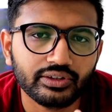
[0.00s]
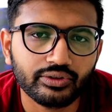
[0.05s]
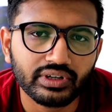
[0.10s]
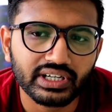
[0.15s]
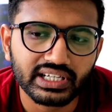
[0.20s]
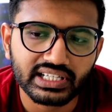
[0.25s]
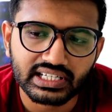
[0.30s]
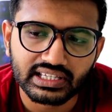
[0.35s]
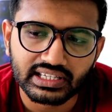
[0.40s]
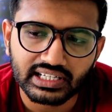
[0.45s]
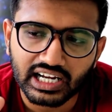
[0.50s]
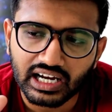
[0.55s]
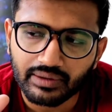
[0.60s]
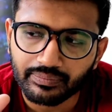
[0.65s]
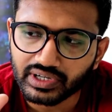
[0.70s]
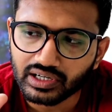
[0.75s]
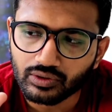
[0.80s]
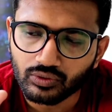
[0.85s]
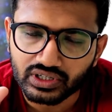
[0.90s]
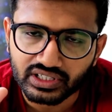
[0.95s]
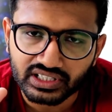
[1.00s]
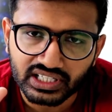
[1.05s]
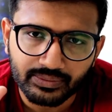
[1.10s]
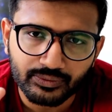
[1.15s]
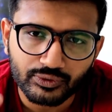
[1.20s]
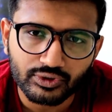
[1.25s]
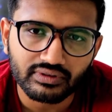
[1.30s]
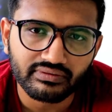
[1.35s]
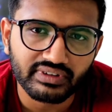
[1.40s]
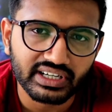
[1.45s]
क्योंकि जितना आपके
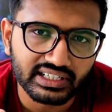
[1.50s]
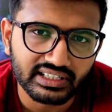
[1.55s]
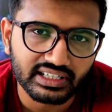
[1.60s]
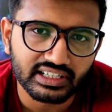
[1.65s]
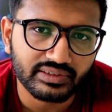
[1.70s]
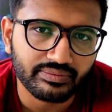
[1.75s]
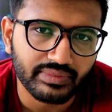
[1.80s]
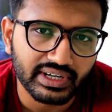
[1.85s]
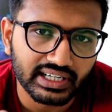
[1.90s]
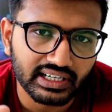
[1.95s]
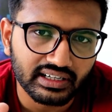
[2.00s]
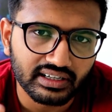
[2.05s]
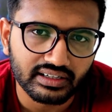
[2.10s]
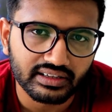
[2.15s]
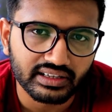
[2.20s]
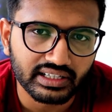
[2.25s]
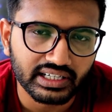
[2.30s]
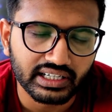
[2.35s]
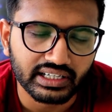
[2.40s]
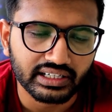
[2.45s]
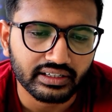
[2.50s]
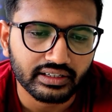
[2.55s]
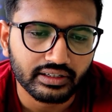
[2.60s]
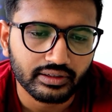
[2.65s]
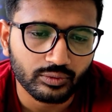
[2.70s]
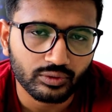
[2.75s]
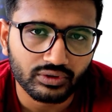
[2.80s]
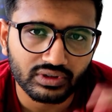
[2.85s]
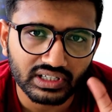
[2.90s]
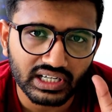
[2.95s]
कॉन्सेप्चुअल क्वेश्चन मैटर करते हैं
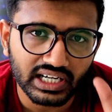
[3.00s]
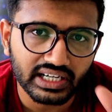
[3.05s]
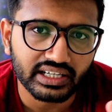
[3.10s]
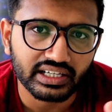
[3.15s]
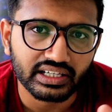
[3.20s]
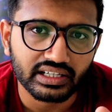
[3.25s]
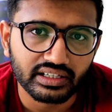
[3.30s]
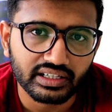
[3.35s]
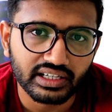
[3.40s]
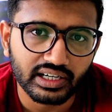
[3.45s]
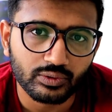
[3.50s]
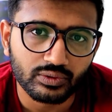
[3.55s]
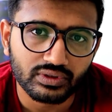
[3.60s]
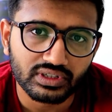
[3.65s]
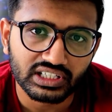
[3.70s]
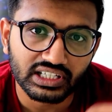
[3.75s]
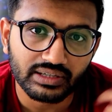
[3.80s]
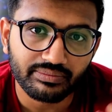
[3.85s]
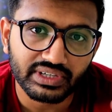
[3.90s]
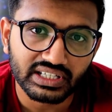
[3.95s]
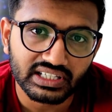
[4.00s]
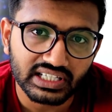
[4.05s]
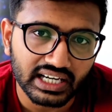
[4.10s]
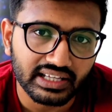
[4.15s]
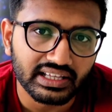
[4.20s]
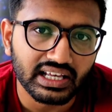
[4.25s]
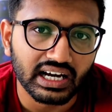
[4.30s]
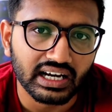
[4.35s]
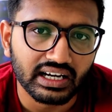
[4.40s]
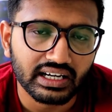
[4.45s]
उतना ही या उससे भी
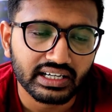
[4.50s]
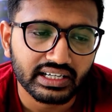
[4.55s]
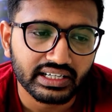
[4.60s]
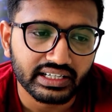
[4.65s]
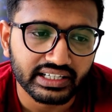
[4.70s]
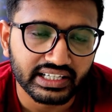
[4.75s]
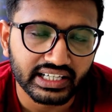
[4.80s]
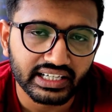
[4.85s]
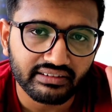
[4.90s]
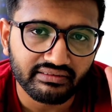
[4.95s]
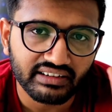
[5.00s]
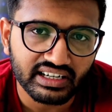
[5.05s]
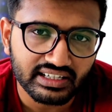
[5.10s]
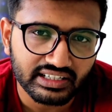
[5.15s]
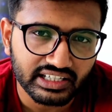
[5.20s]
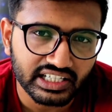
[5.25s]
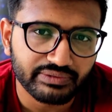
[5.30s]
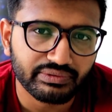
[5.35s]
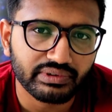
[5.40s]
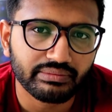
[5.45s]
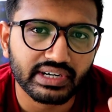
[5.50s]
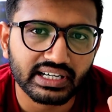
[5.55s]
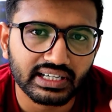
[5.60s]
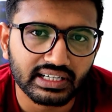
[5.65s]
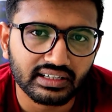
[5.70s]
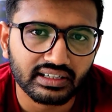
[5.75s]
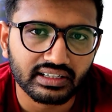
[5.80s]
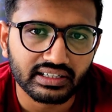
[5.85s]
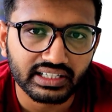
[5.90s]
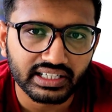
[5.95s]
ज़्यादा ये क्वेश्चन भी
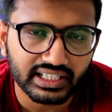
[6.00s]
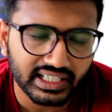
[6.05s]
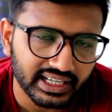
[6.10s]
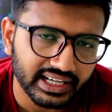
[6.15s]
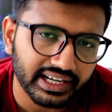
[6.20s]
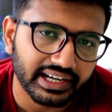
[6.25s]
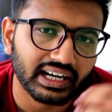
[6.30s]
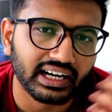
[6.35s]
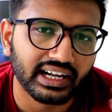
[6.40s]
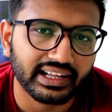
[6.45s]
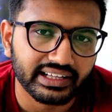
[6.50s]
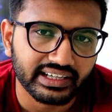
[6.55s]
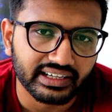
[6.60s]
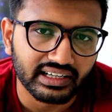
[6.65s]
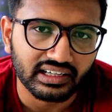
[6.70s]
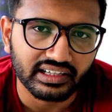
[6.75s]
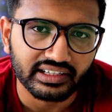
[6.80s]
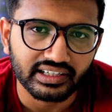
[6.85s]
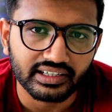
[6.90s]
मैटर करते हैं रैंक लाने के